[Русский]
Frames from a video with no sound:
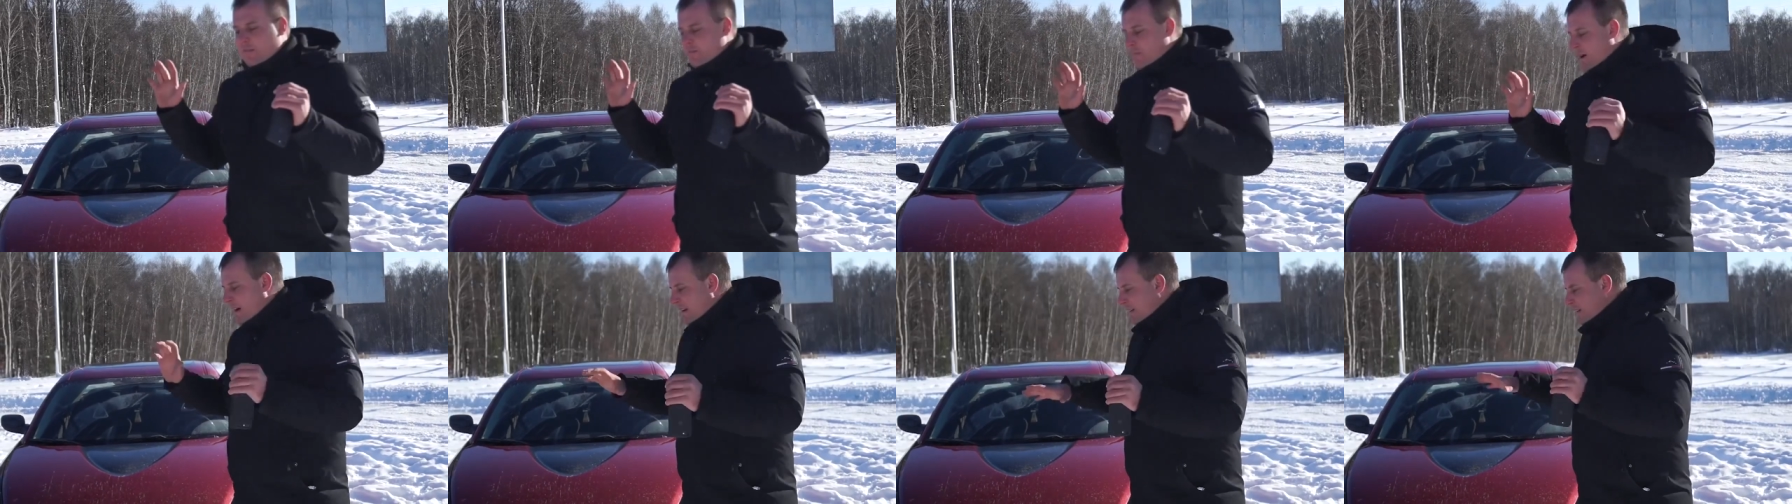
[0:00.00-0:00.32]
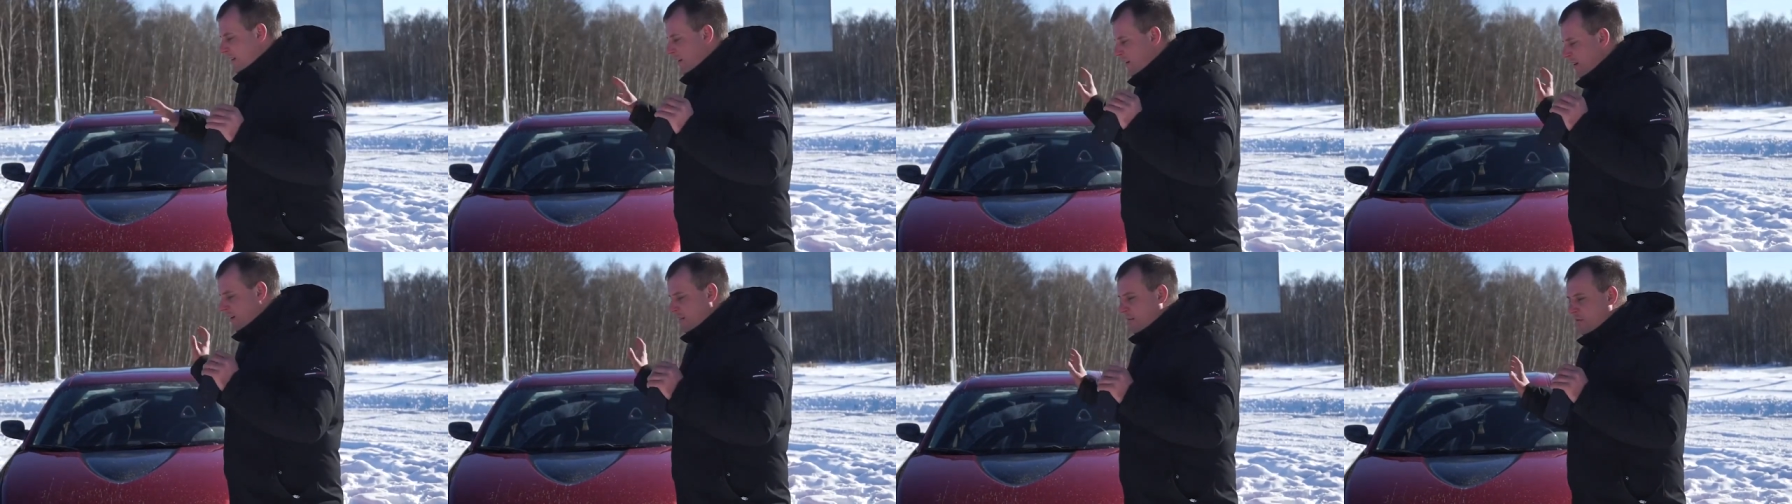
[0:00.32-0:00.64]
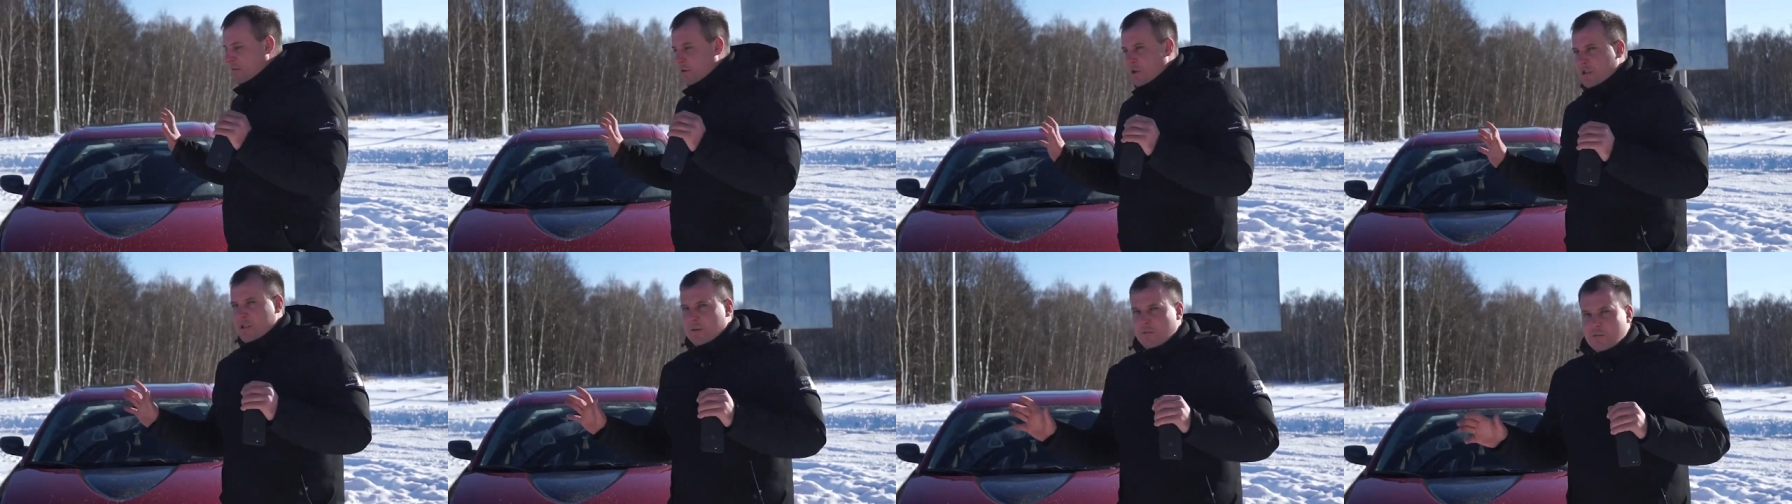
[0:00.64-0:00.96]
Mazda
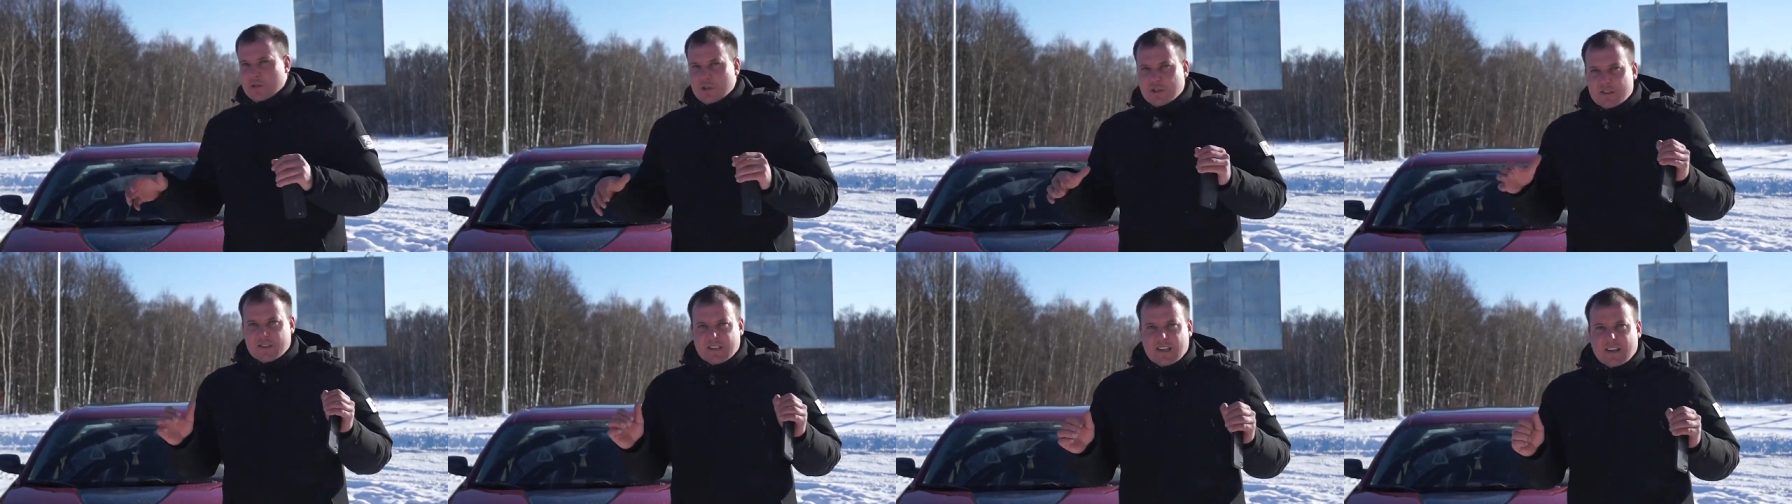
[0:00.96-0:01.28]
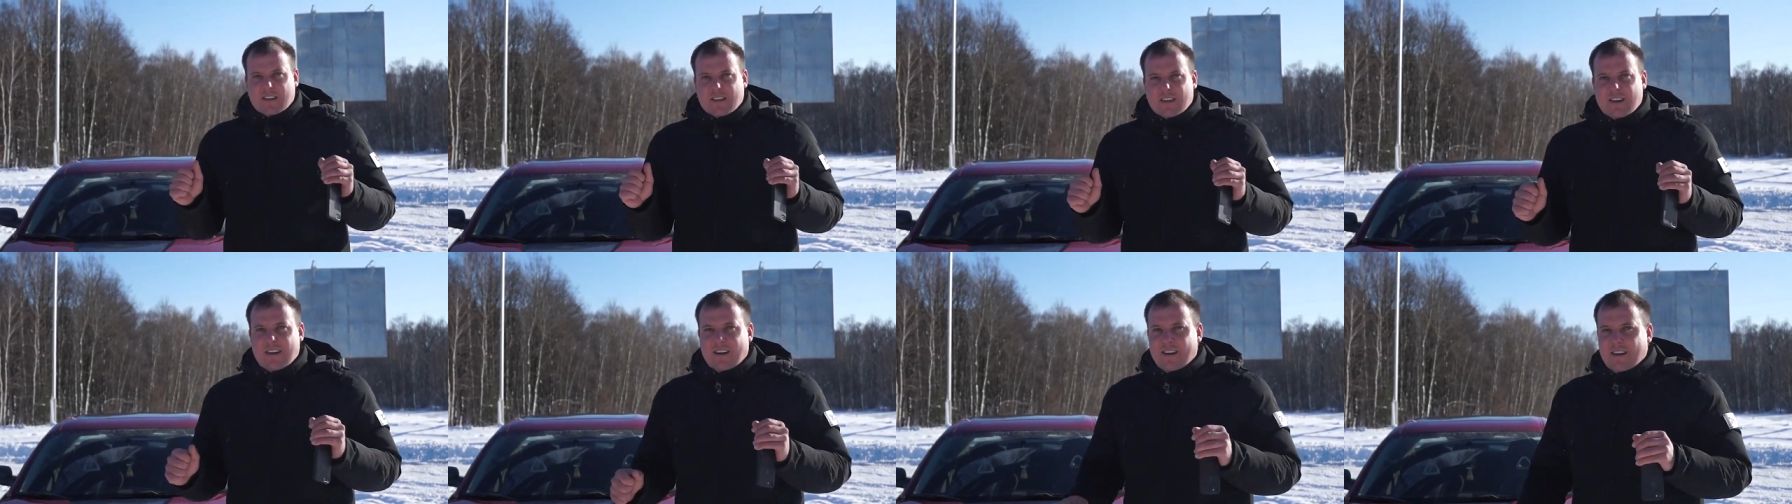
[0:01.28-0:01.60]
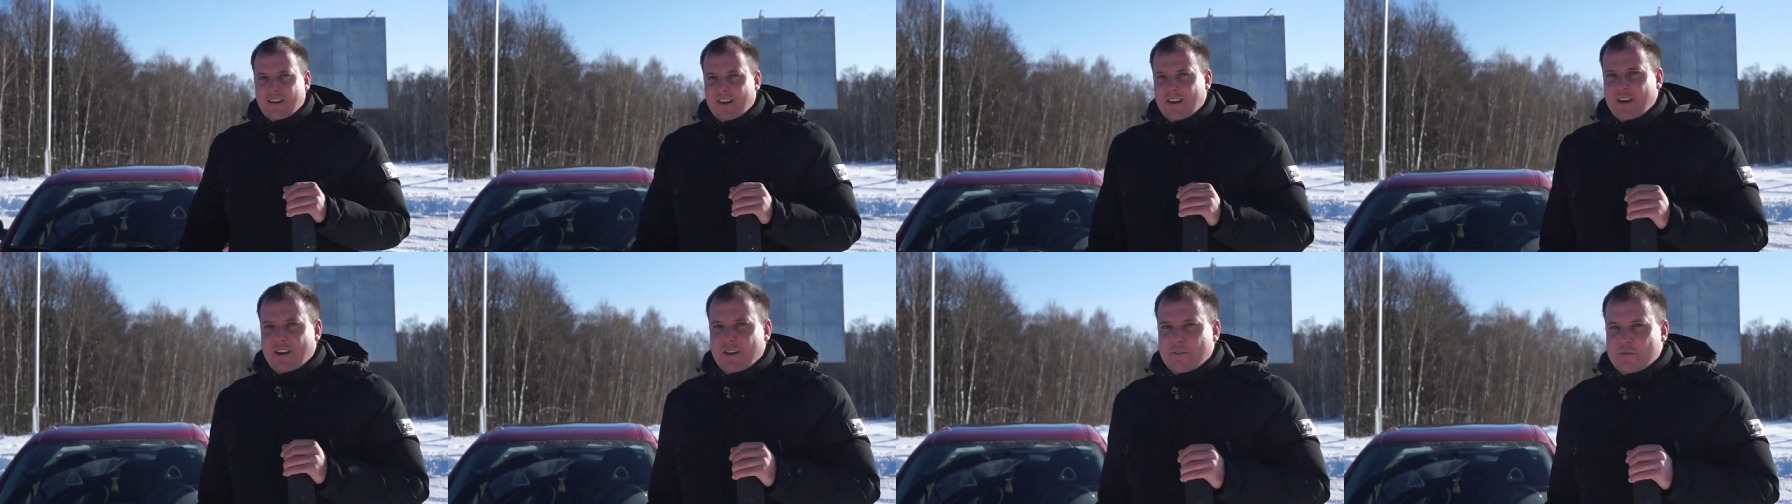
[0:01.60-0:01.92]
RX-8,
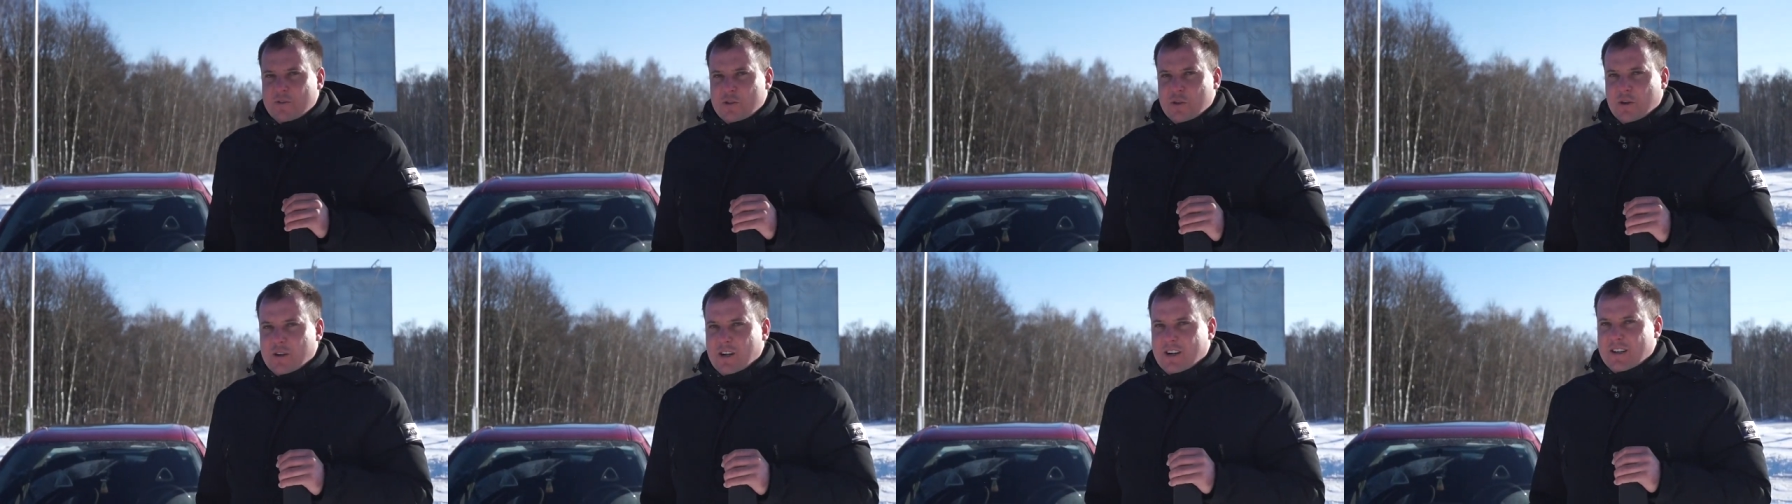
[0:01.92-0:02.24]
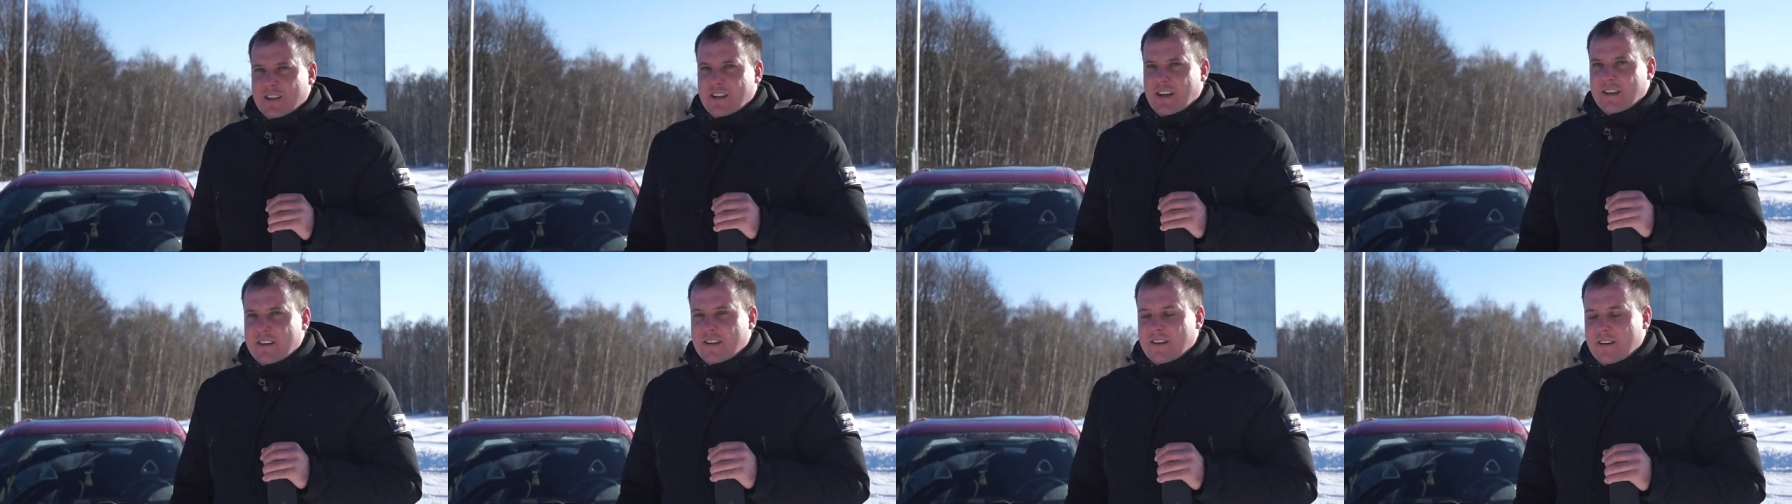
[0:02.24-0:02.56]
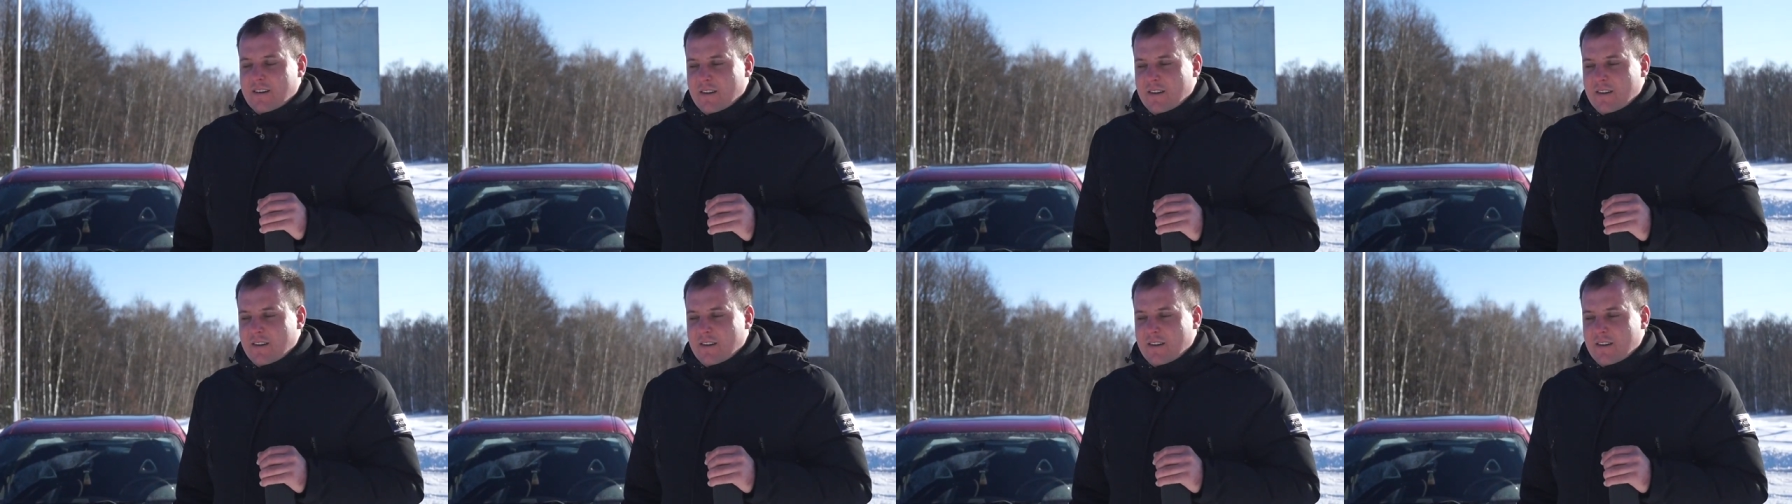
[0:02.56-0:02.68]
GZ, все как надо.